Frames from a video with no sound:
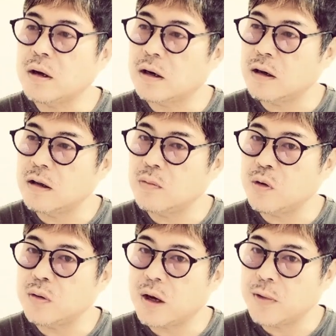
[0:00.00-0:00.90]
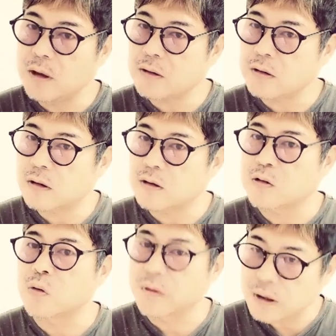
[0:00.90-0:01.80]
れが欠けてもダメだった
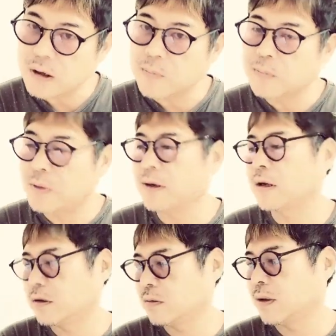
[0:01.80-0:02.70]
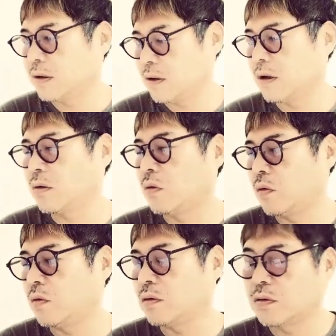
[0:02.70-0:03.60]
でしょうねやっぱり全て
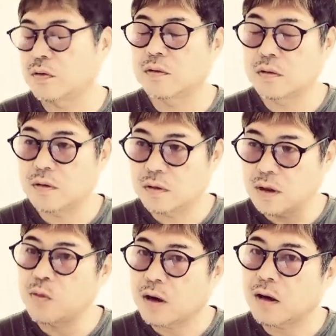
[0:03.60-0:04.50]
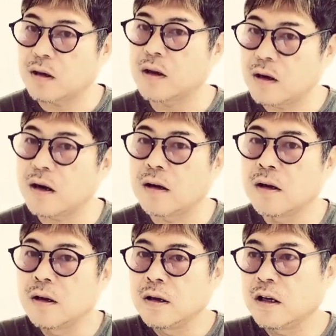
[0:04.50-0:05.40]
この一つでも欠けたら
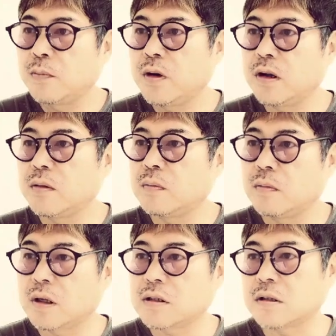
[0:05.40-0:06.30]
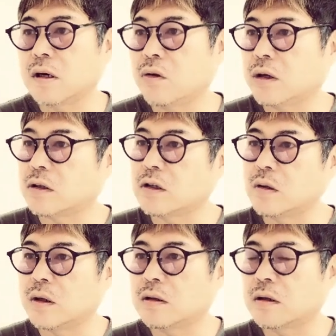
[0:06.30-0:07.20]
やっぱりまた違う形
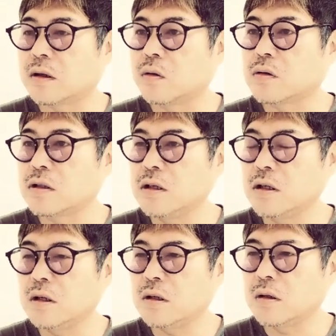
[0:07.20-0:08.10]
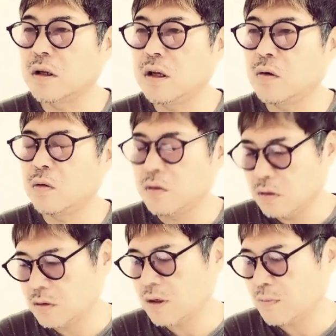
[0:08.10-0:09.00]
になってたろうしね本
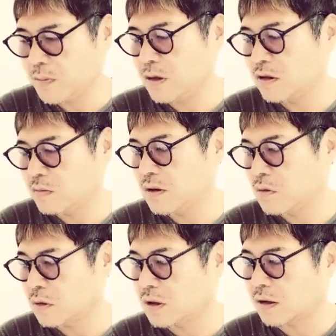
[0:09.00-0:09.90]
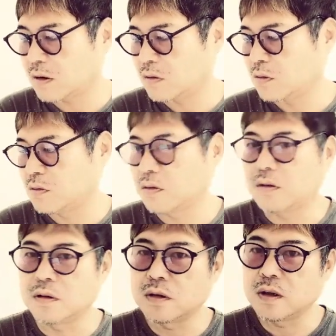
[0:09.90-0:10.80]
当やっぱり一番はたけるく
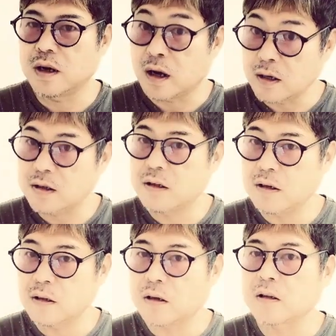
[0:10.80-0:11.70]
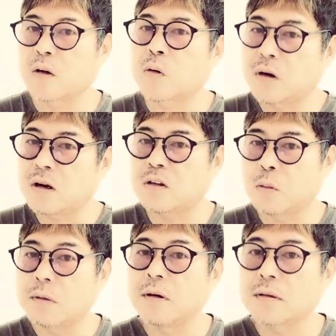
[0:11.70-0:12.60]
んありきなんだろうな
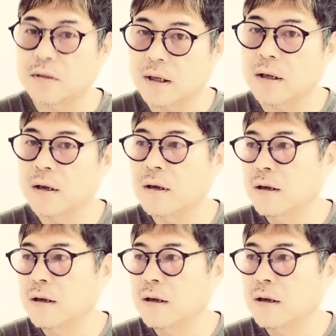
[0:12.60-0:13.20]
と思いますね